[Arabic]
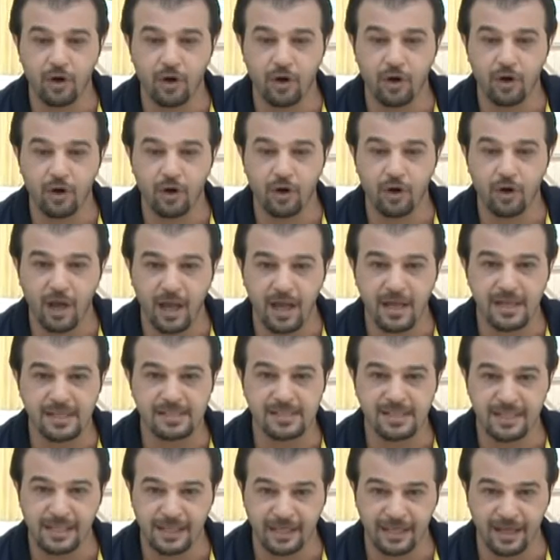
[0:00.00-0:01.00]

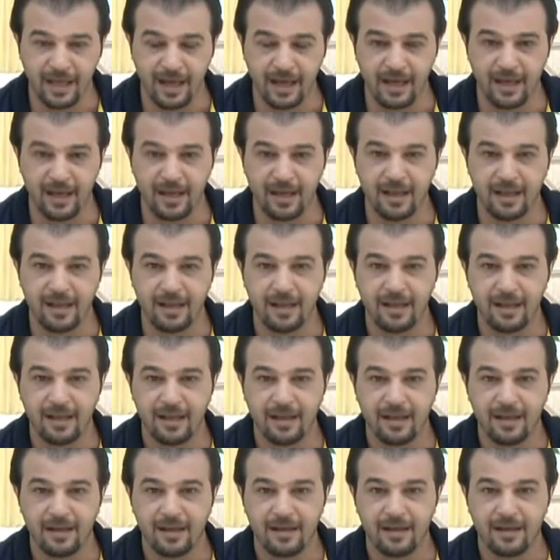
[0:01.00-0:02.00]
مراسلنا
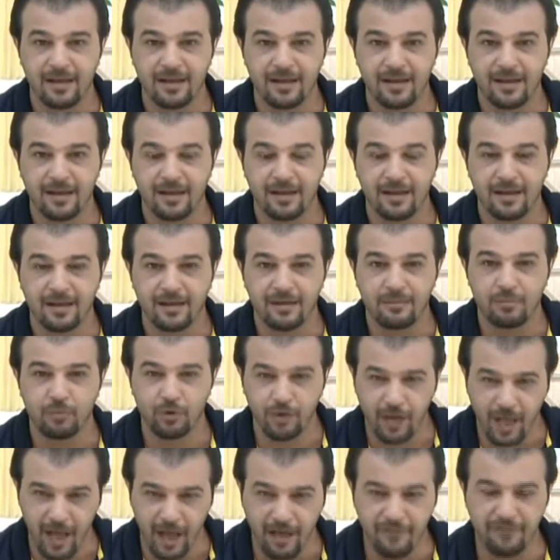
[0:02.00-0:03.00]

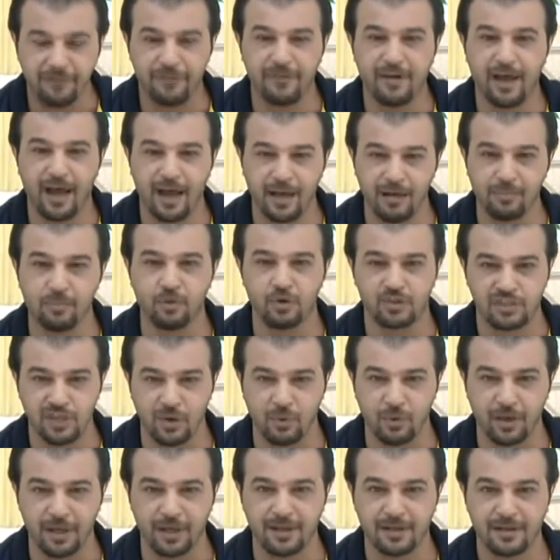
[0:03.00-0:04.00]
مناف
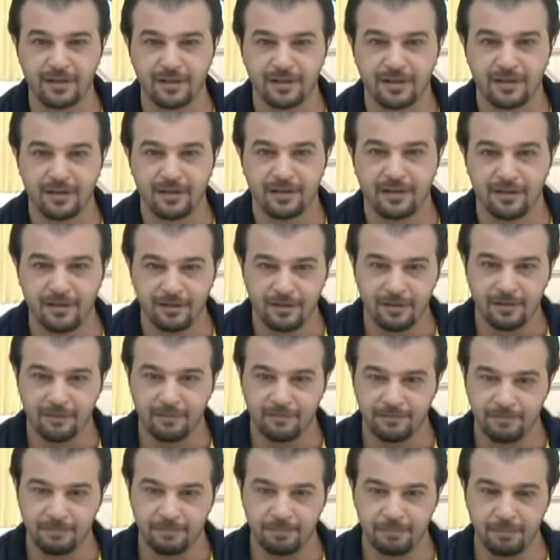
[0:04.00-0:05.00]
الموسوي
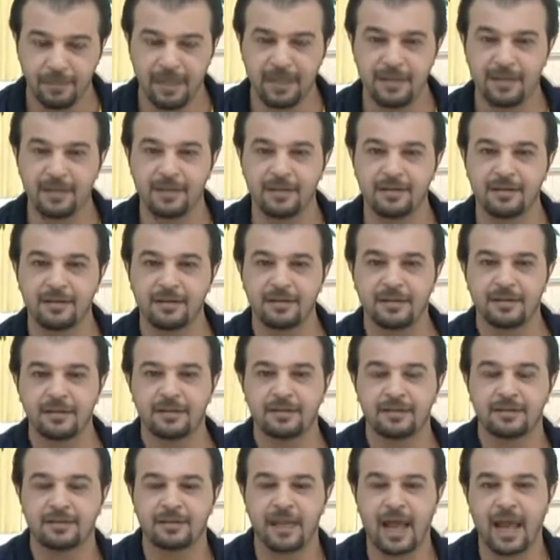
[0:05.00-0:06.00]
من
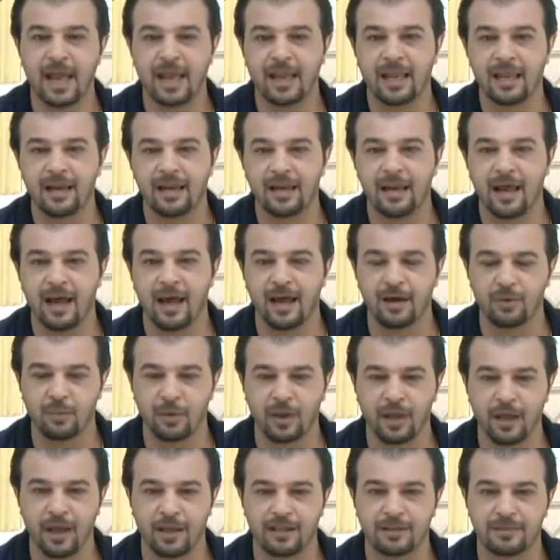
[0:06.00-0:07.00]
داخل
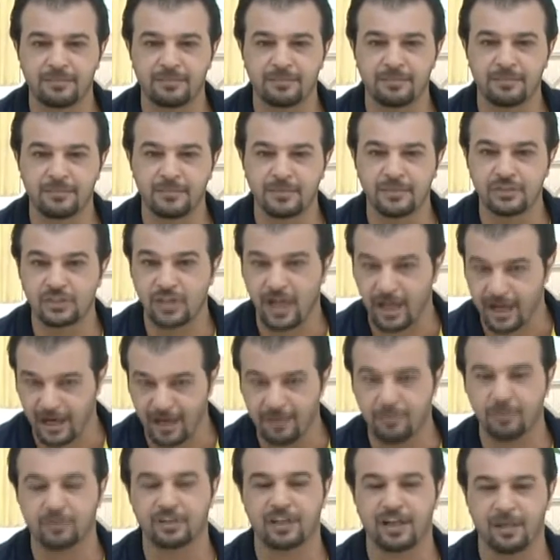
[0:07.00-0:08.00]
أروقة شارع
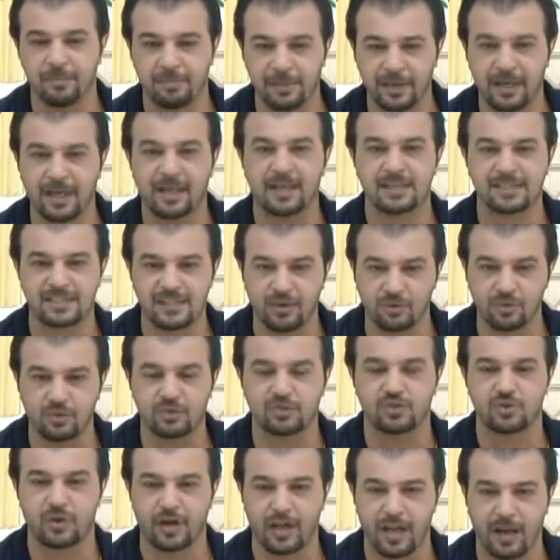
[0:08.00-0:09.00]
المتنبي لك الصوت
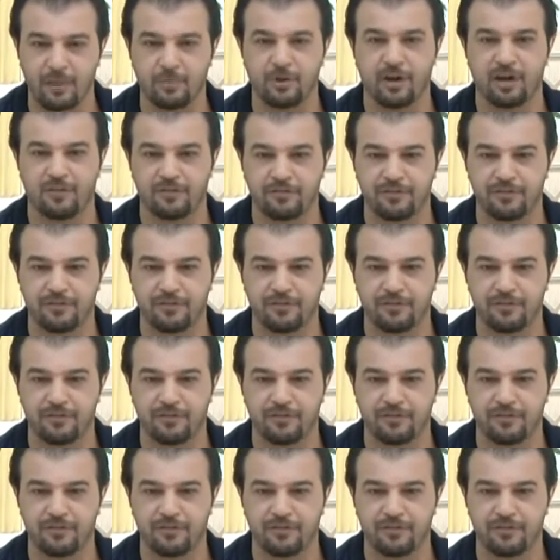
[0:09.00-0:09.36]
والصورة يا مناف